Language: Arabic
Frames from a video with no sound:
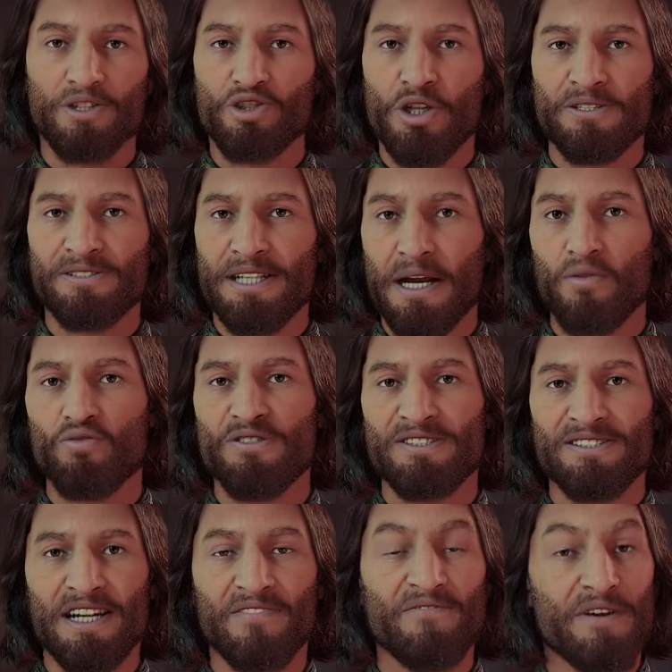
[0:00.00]
إن شخص عاوز
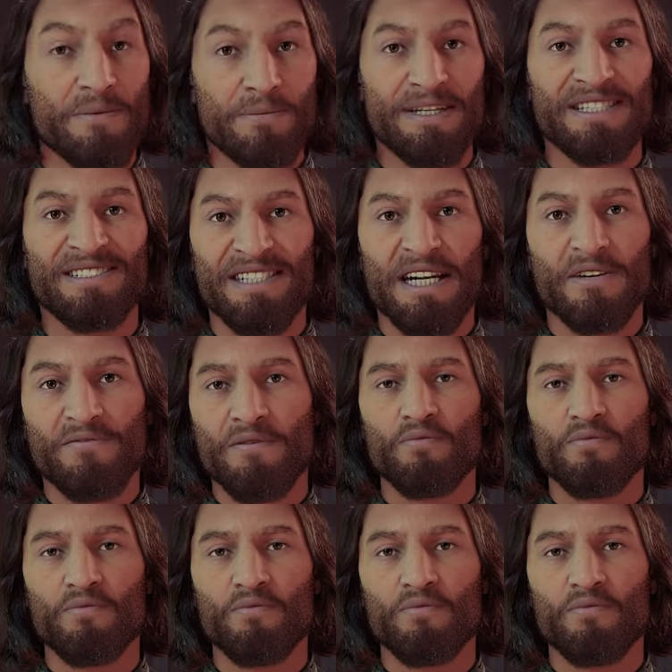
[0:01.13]
يسافر 100 سنة